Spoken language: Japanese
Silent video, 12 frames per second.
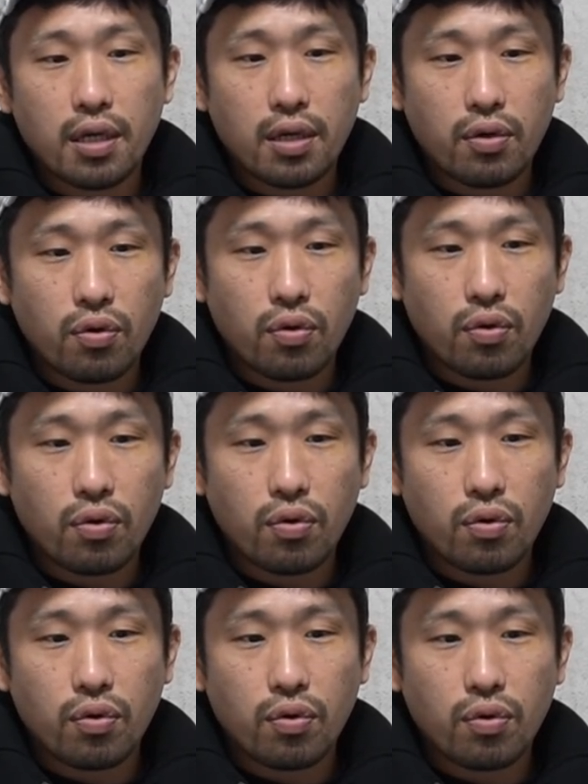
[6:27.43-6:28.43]
あ
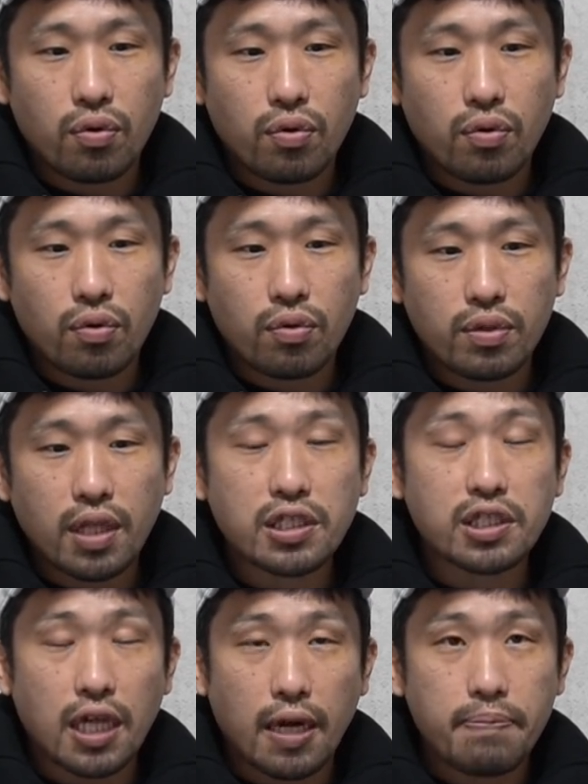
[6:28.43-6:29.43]
のー、出
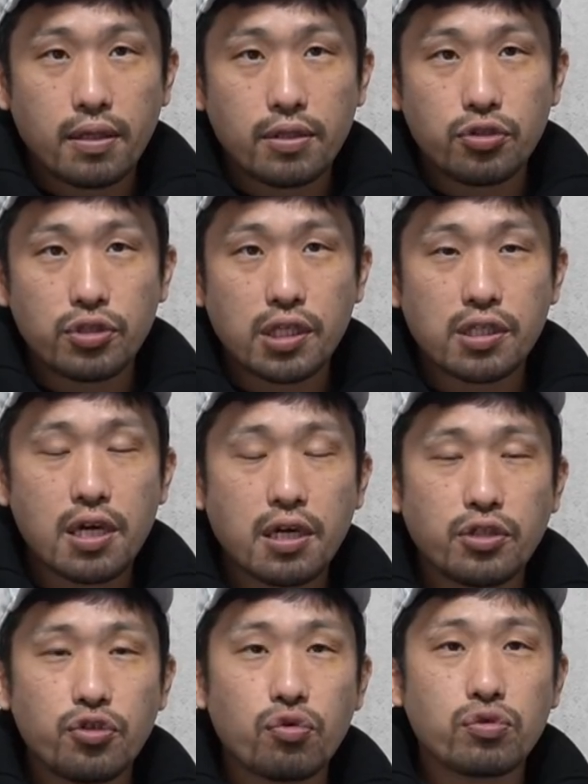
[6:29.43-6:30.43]
した入札額
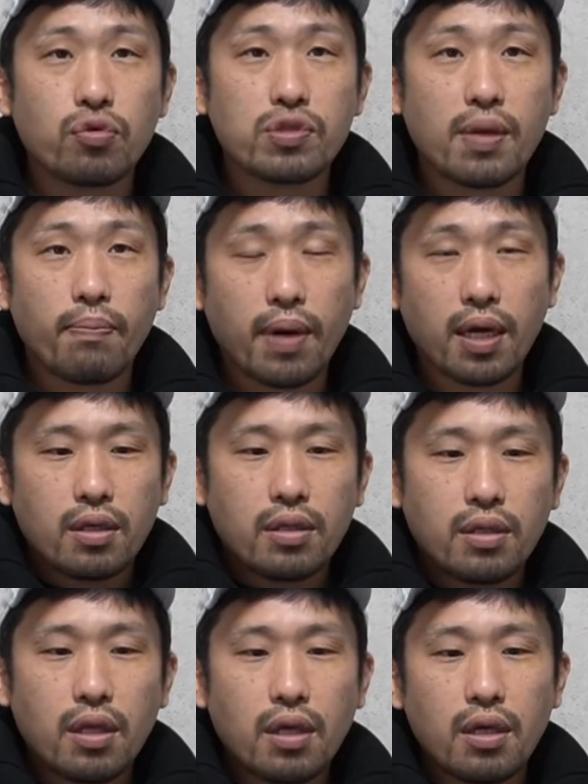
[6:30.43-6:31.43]
は2億5000万
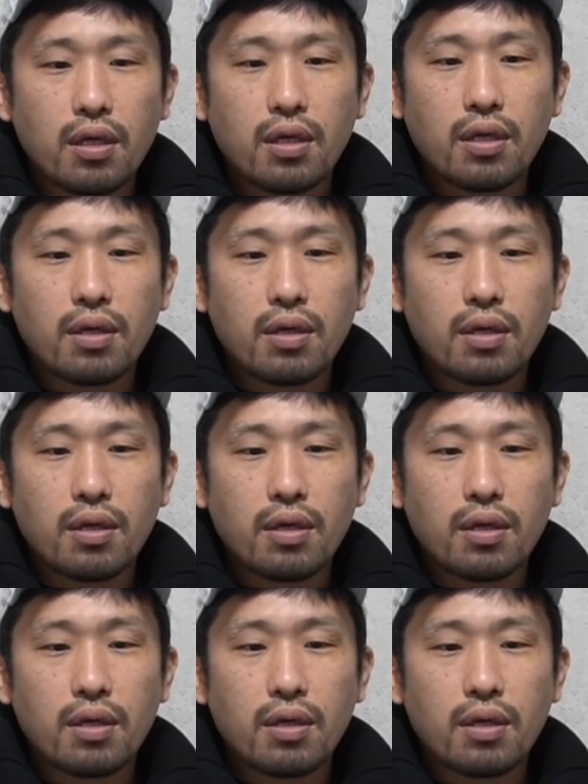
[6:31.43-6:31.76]
で